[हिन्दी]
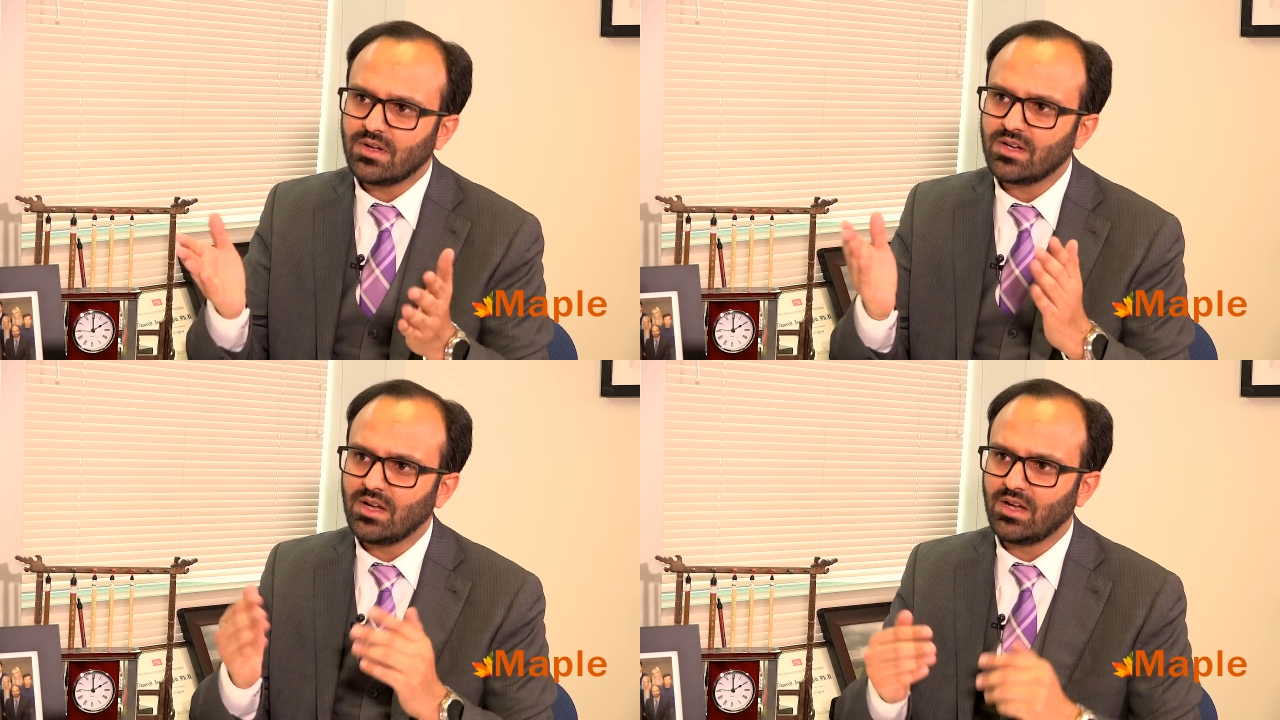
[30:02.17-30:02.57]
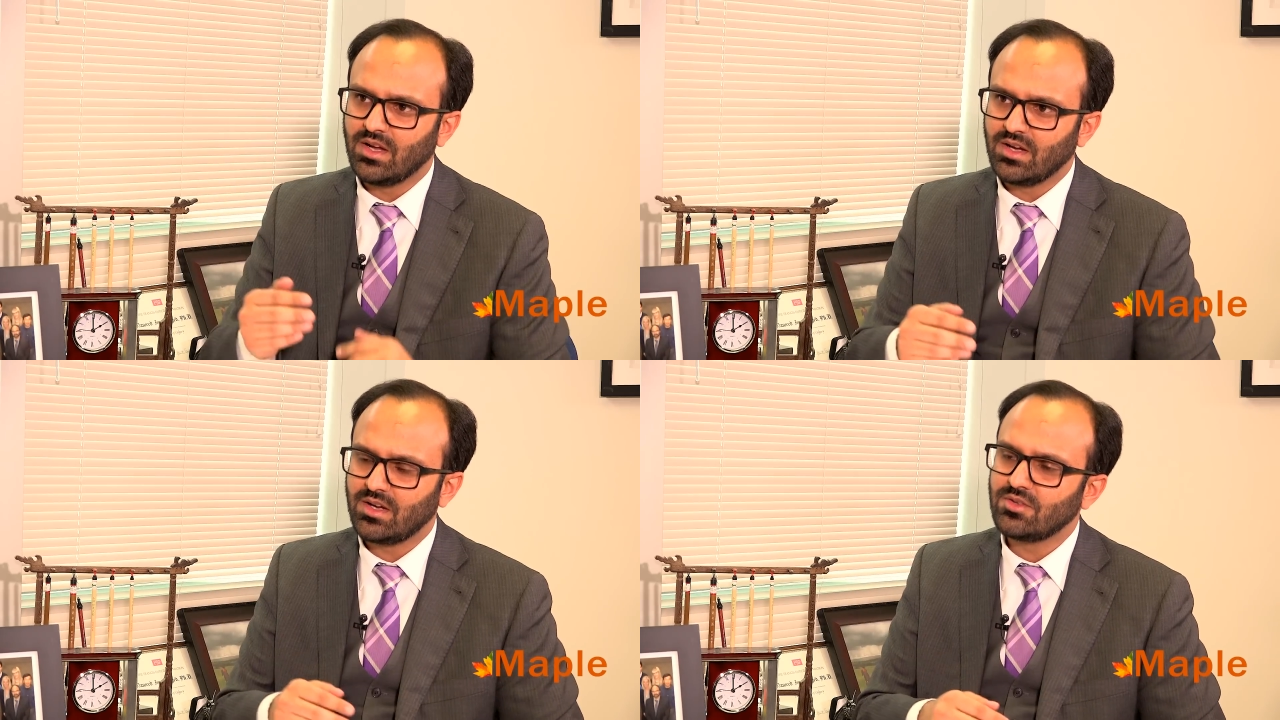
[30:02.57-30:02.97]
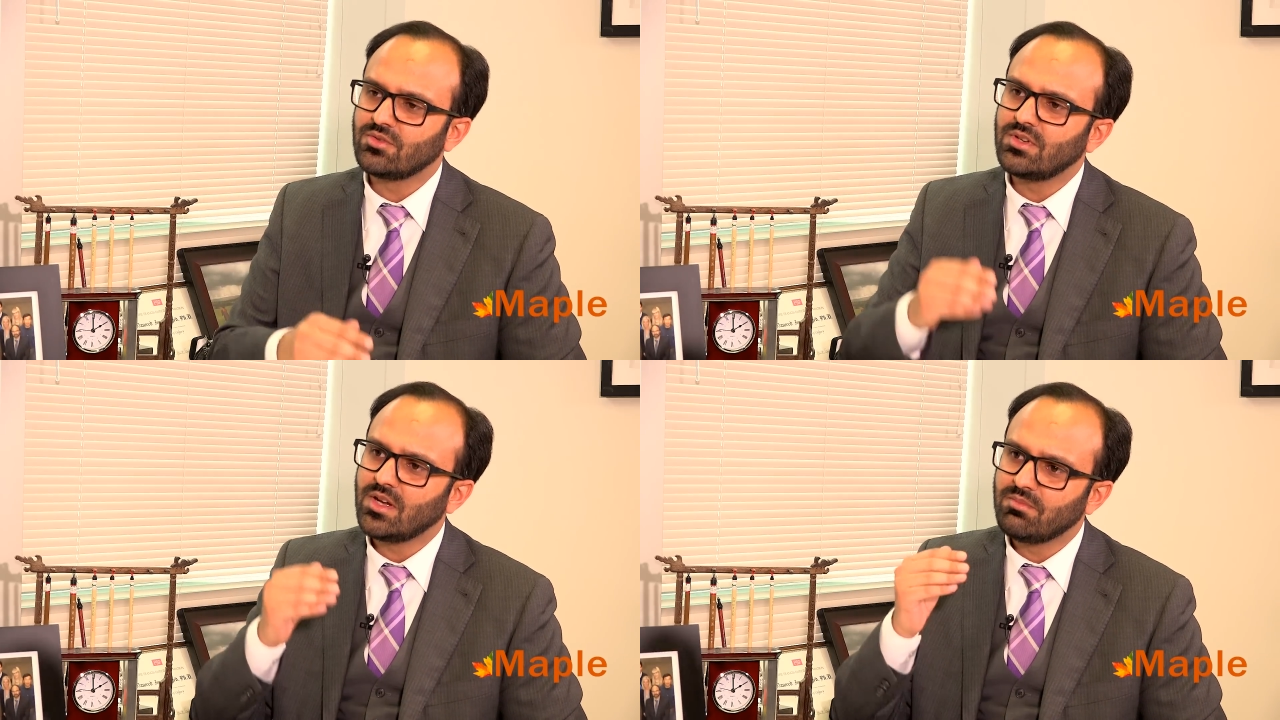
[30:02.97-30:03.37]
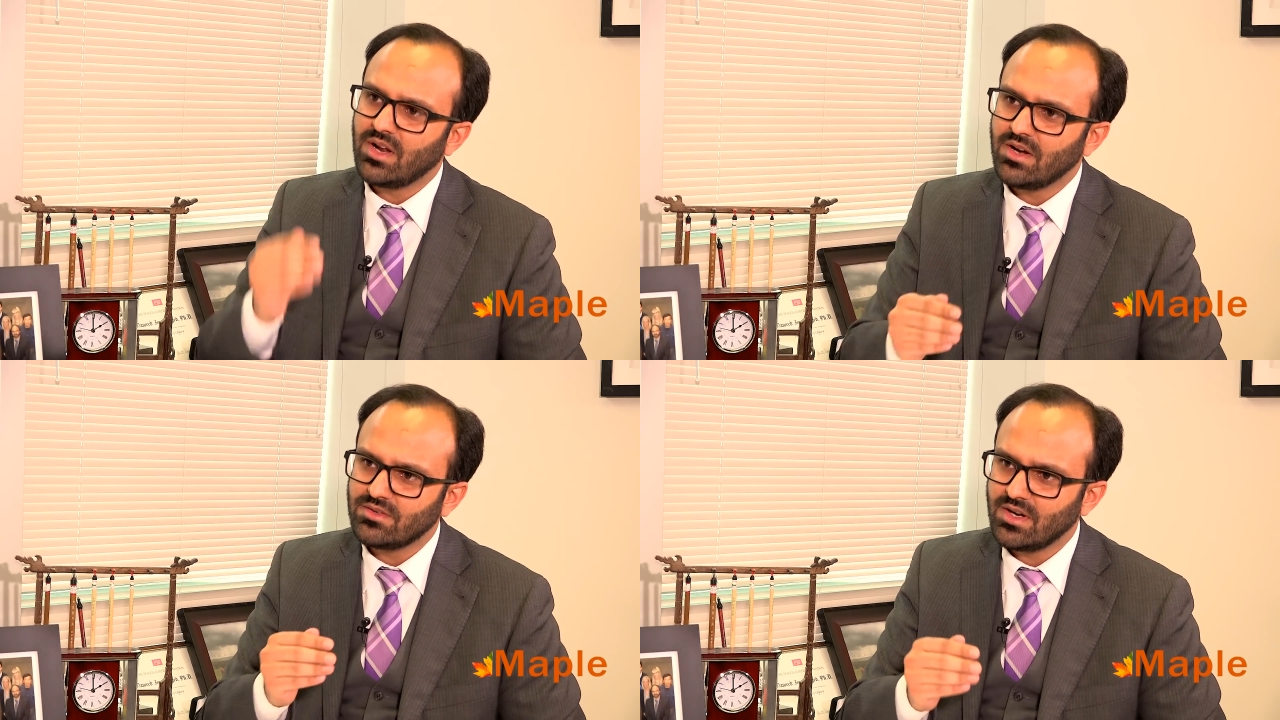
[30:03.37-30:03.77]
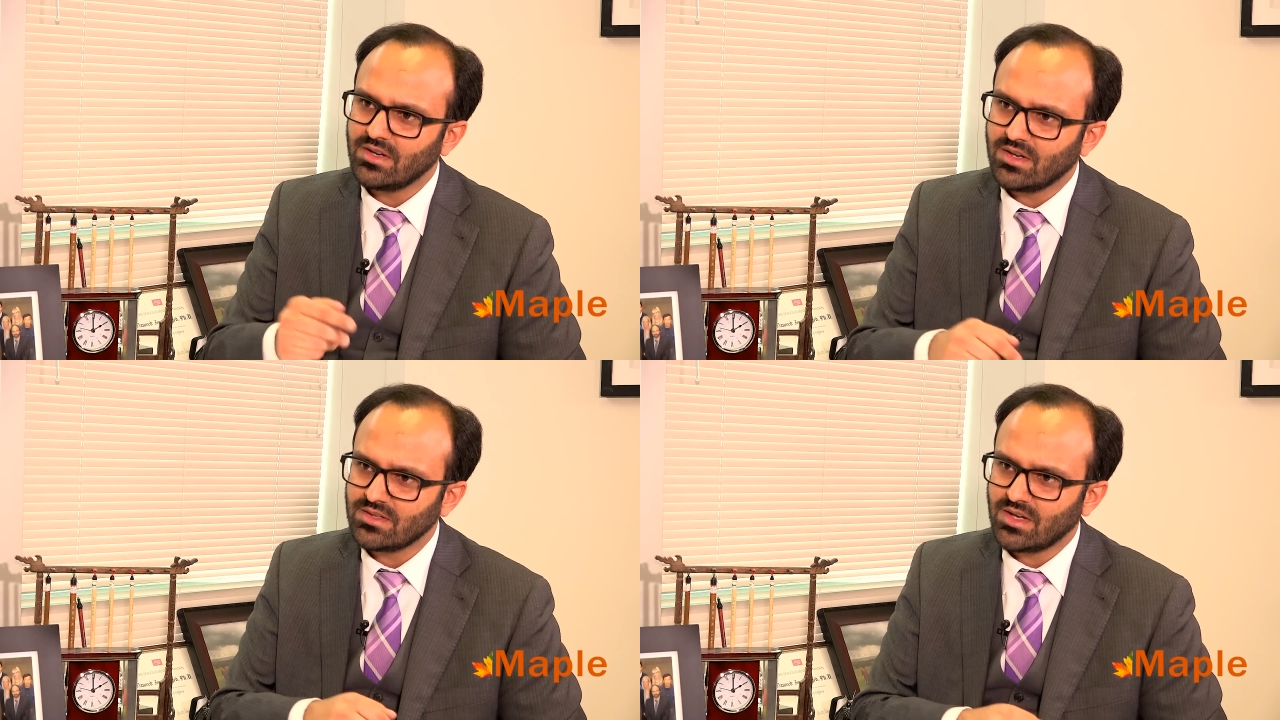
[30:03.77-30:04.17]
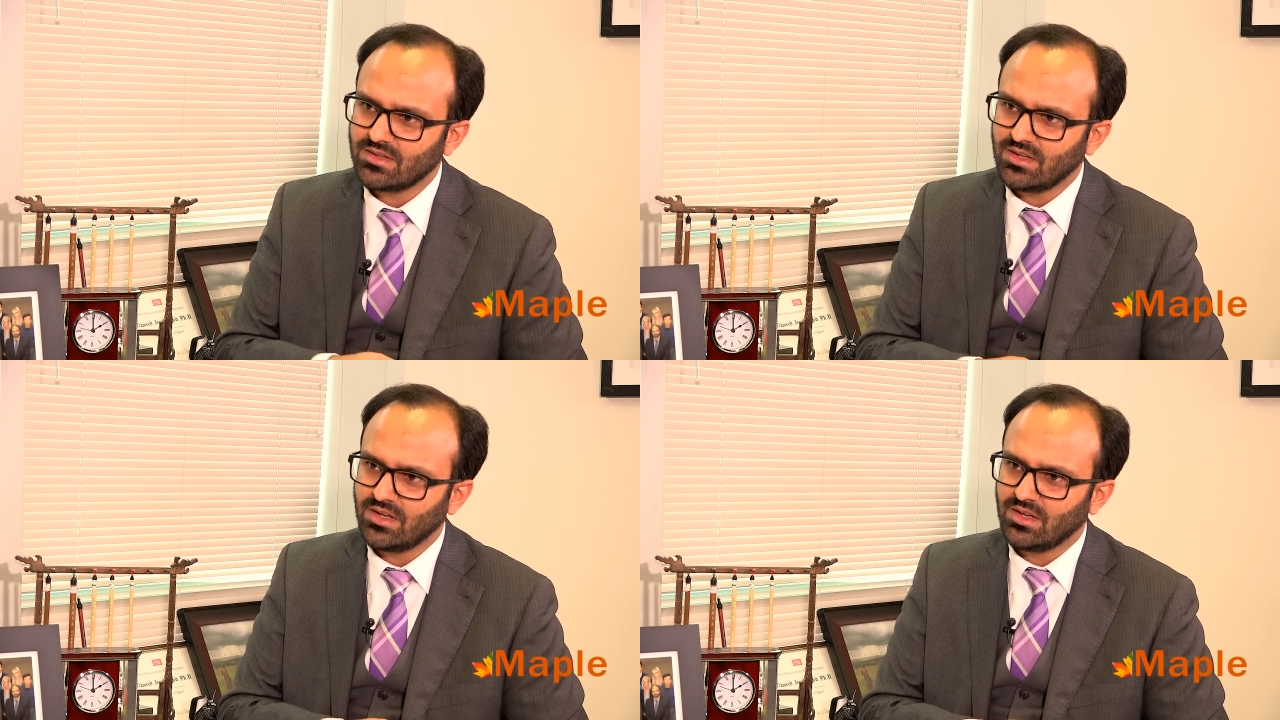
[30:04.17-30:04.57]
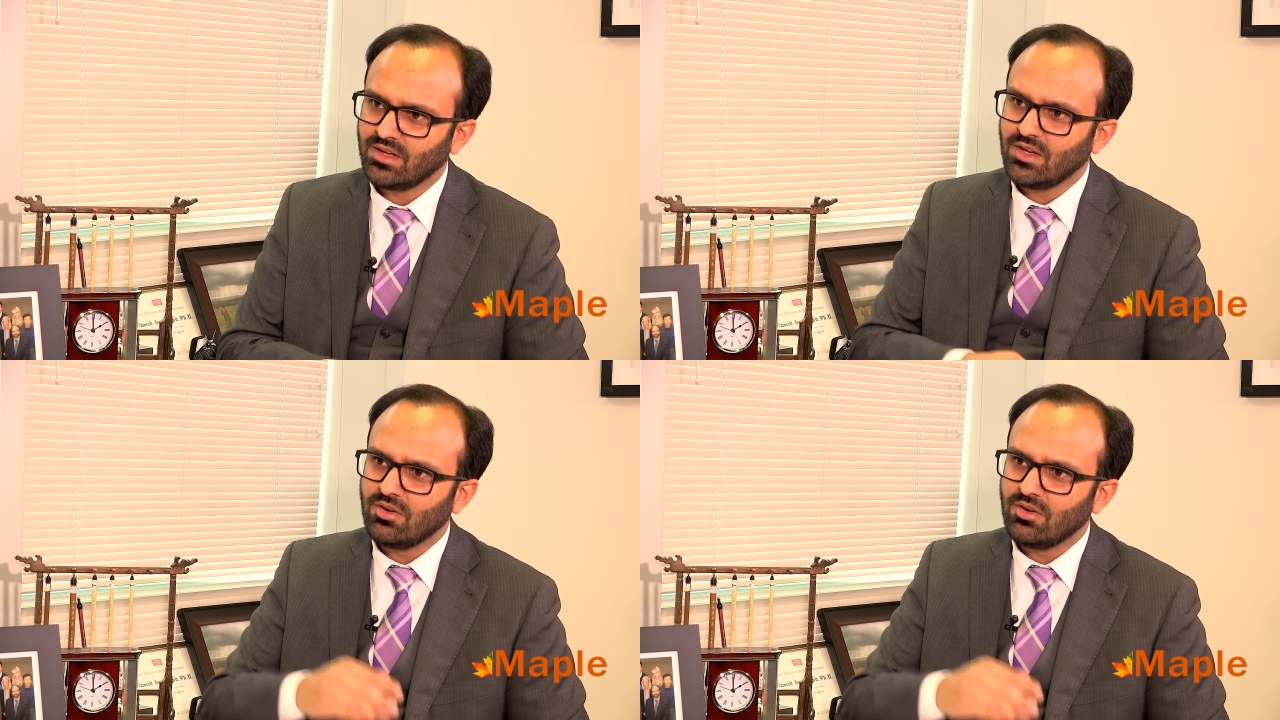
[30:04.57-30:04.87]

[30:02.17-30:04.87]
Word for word: फ़र्क है कि जो ये ब्रैंड ड्रेन कर जाते हैं